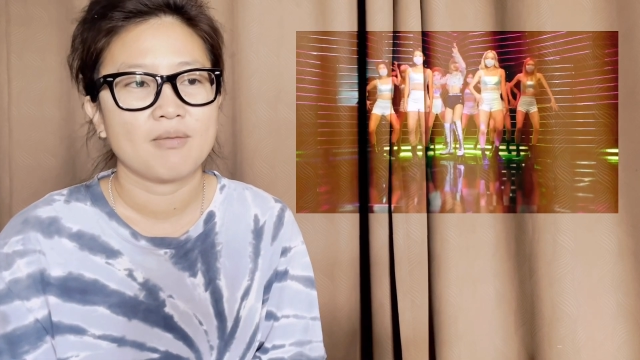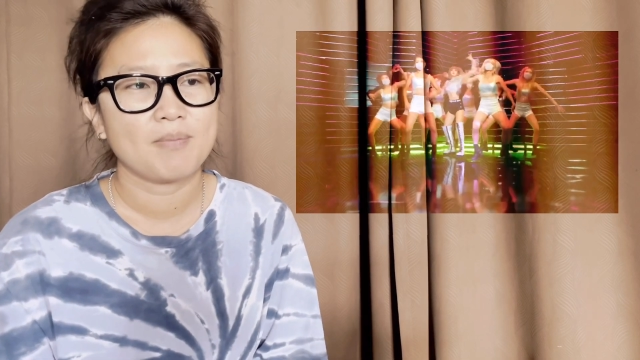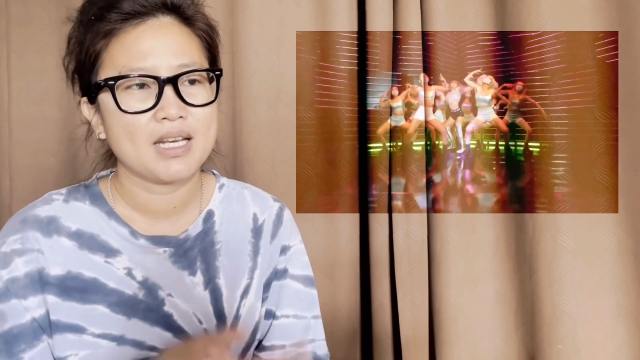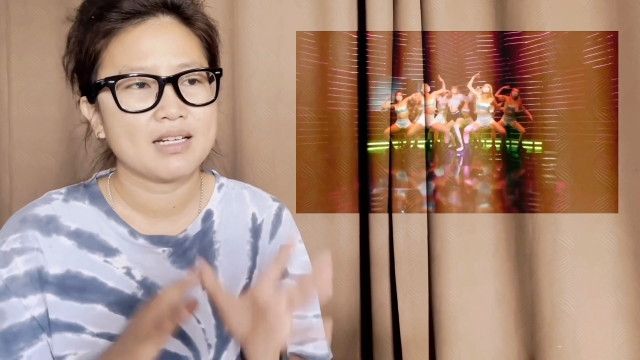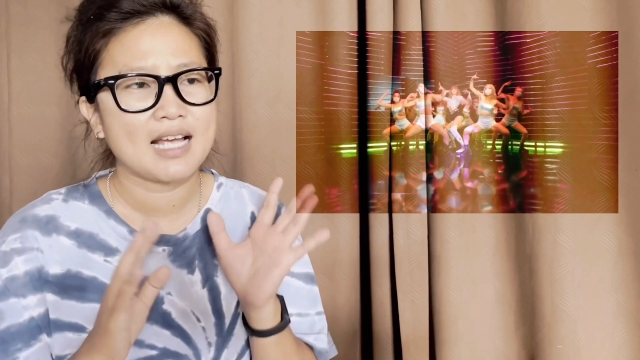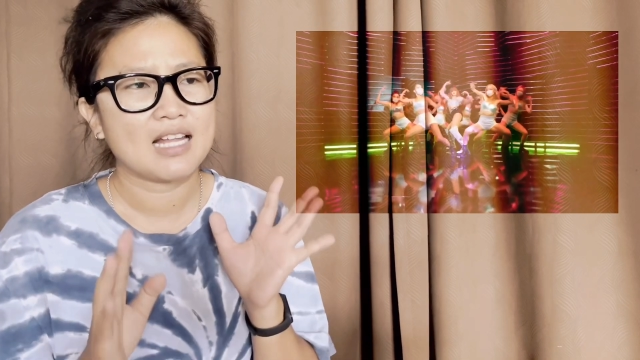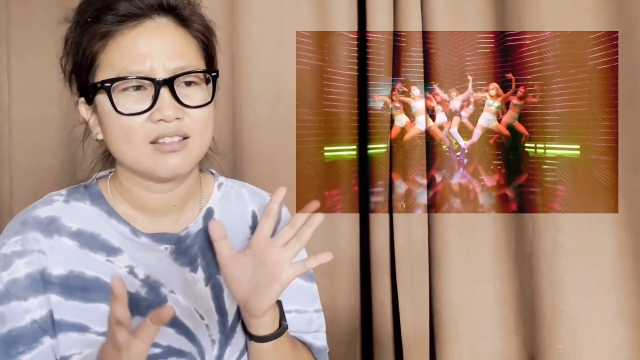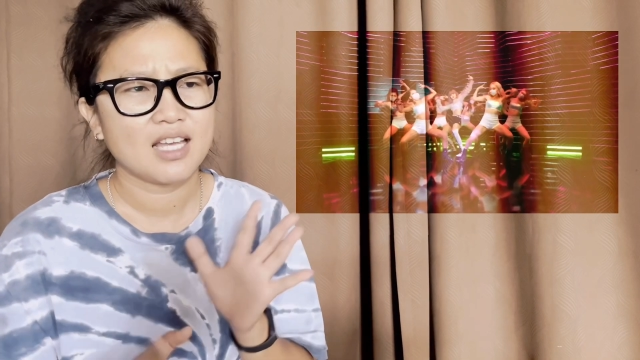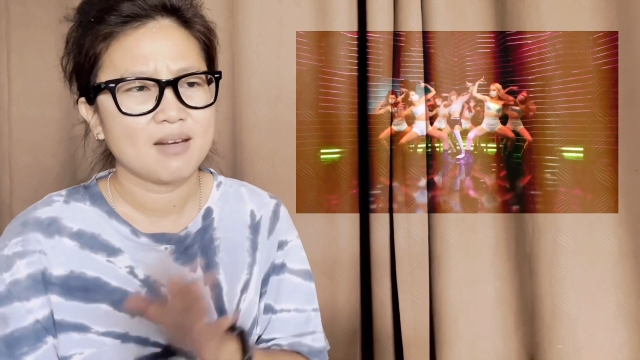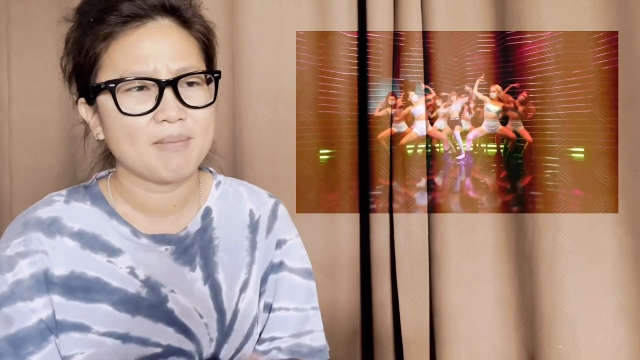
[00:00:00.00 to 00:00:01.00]
เป็นการ
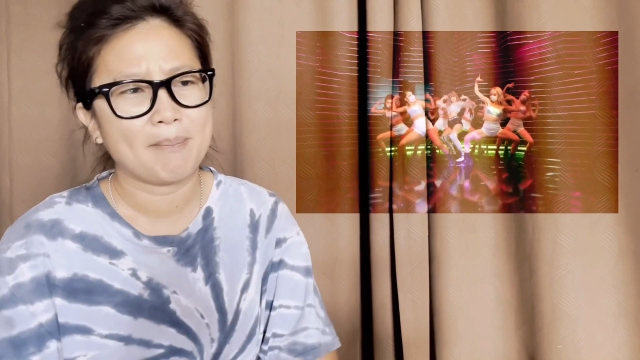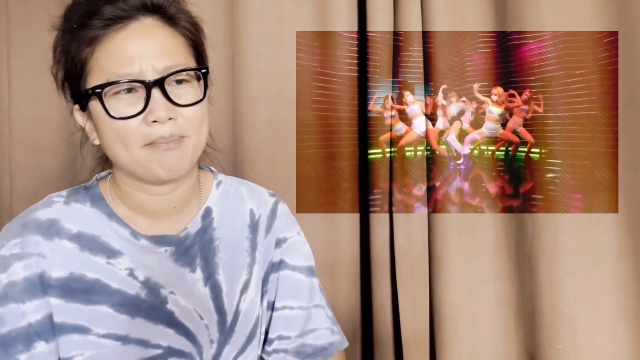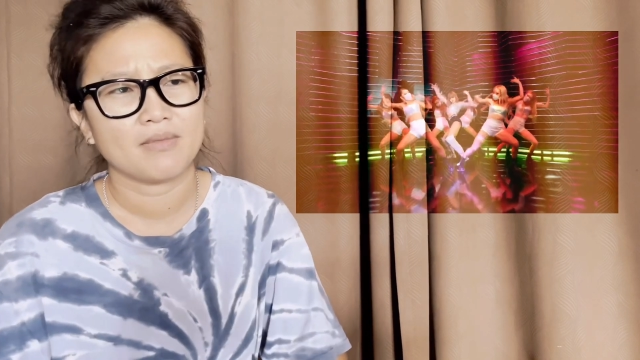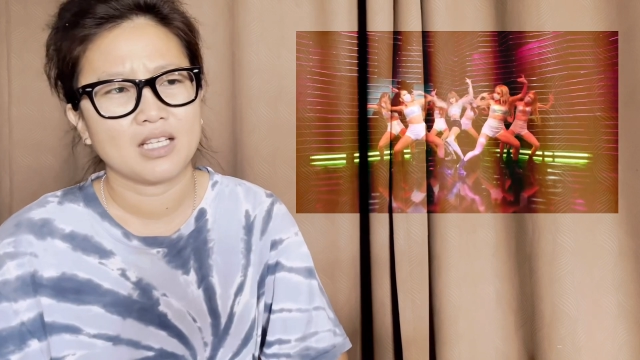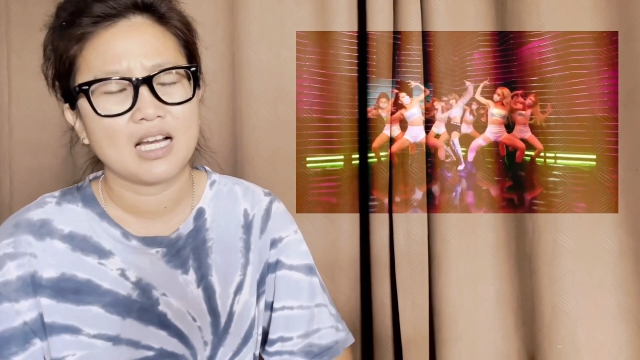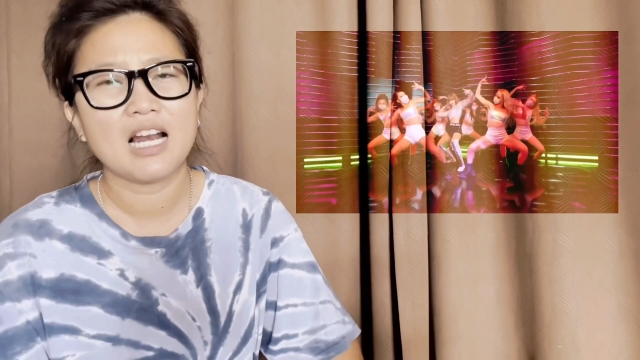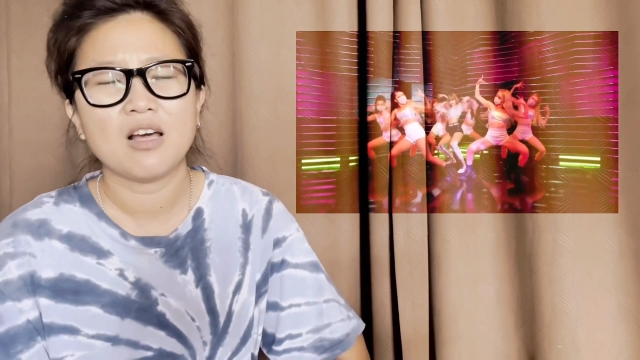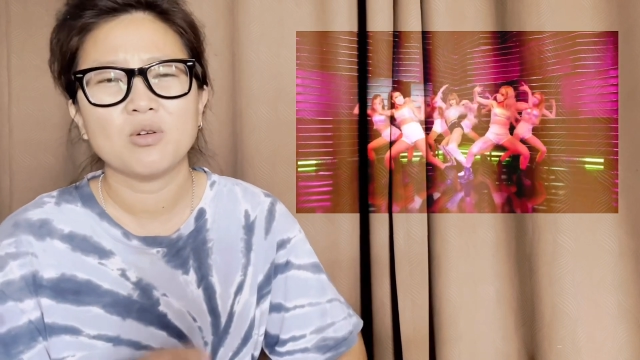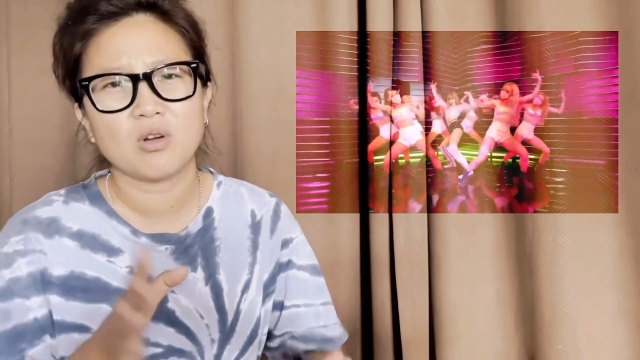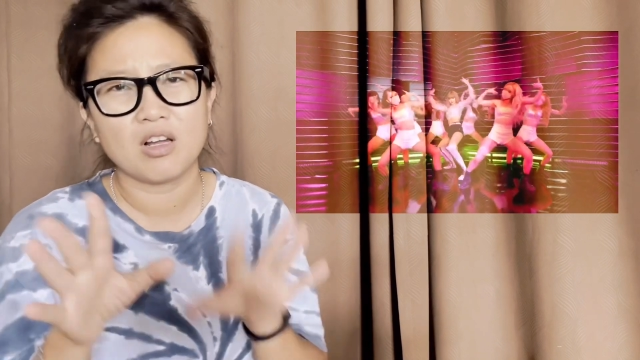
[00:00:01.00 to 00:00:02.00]
เต้นแบบถ้า
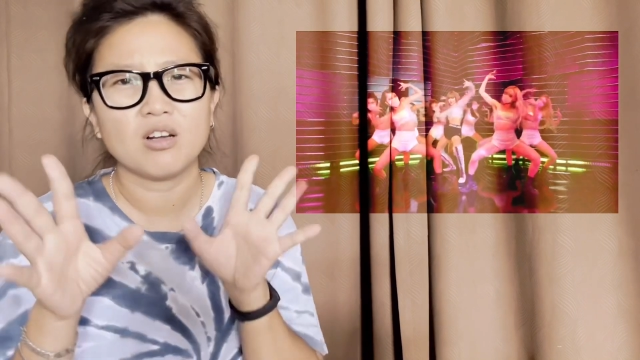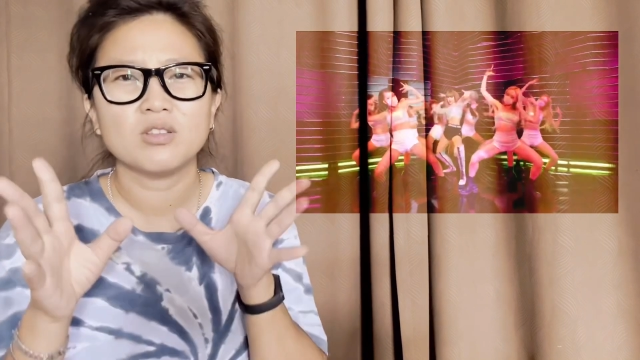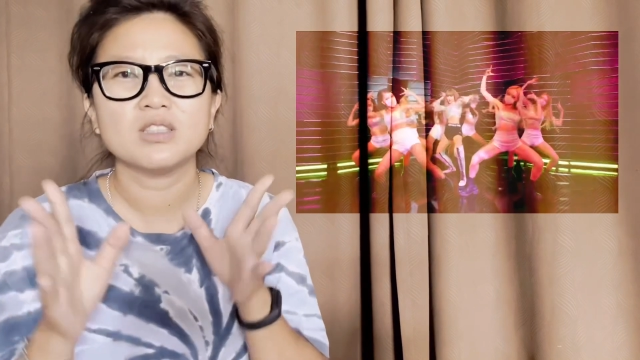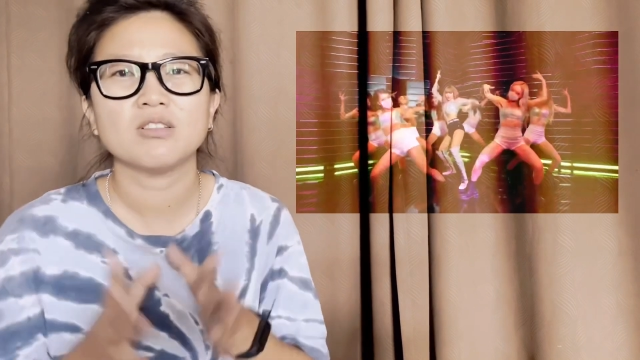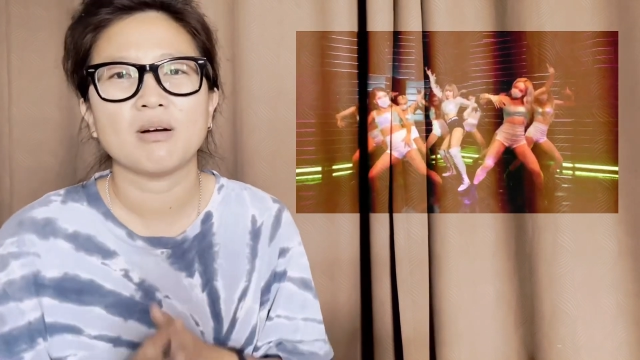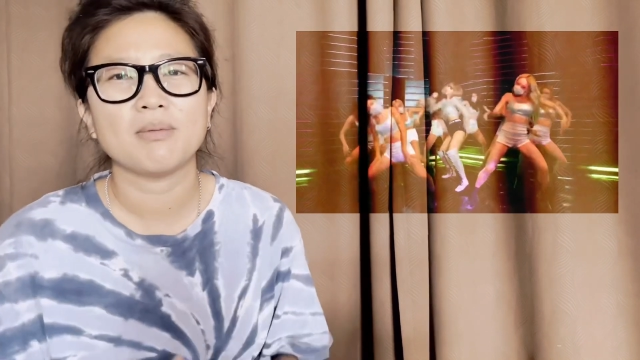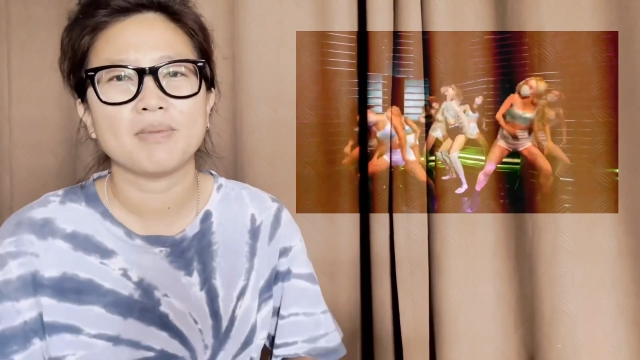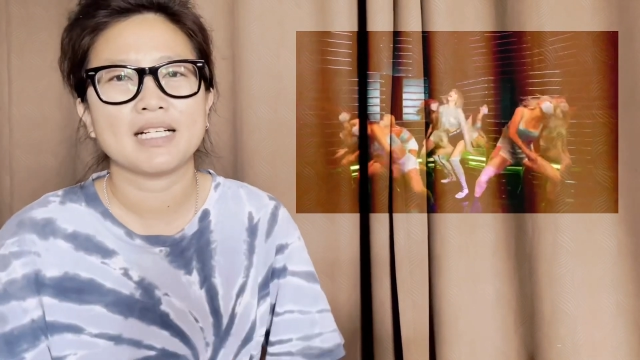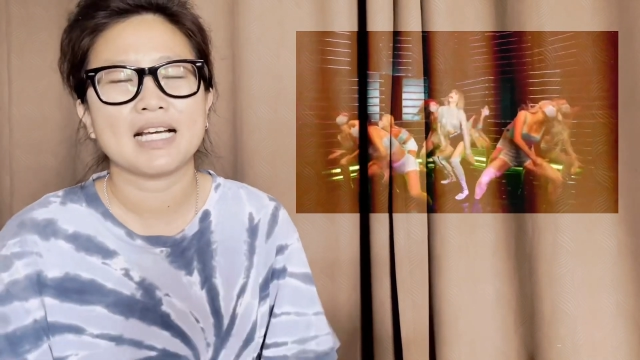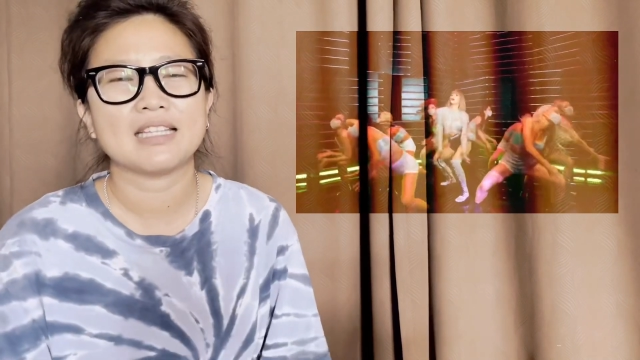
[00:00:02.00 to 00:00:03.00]
เราดูแล้วรู้สึกว่ามัน
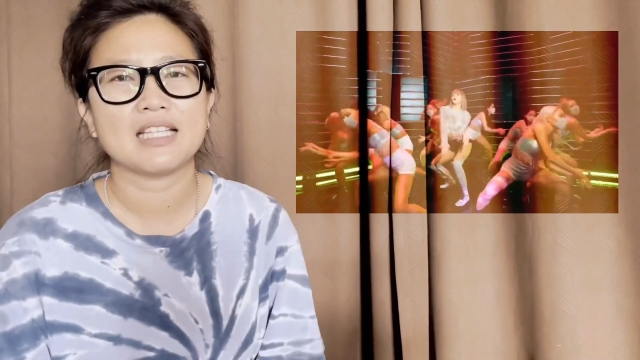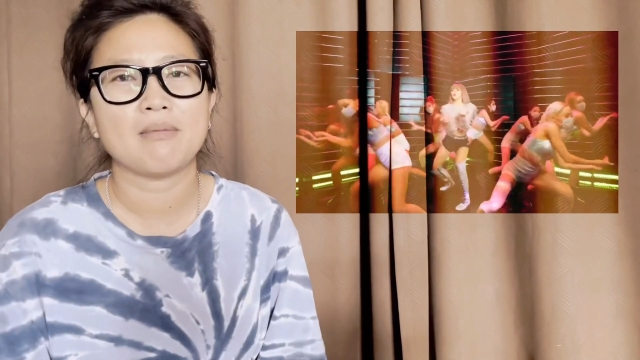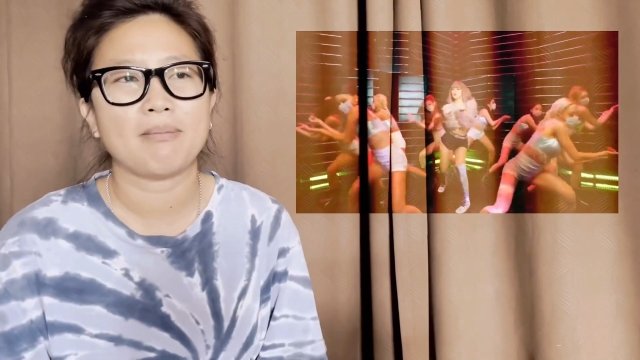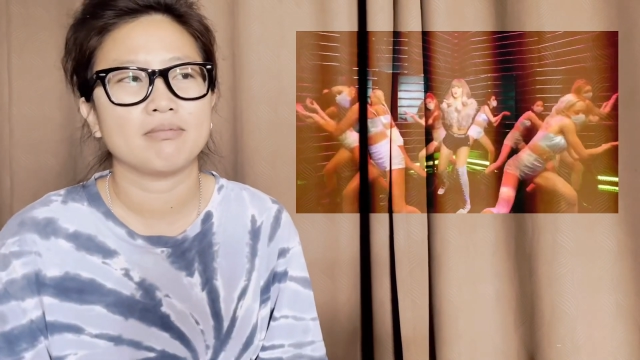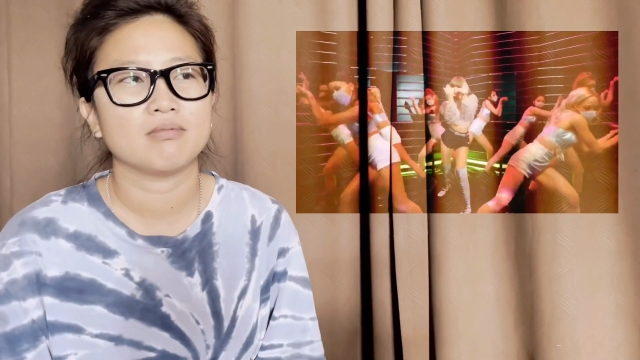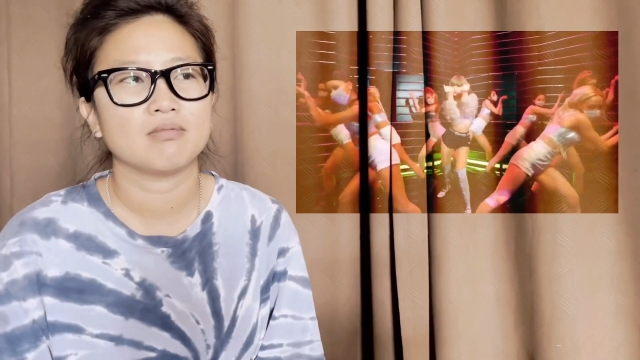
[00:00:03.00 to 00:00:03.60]
เป็นการเต้นแบบ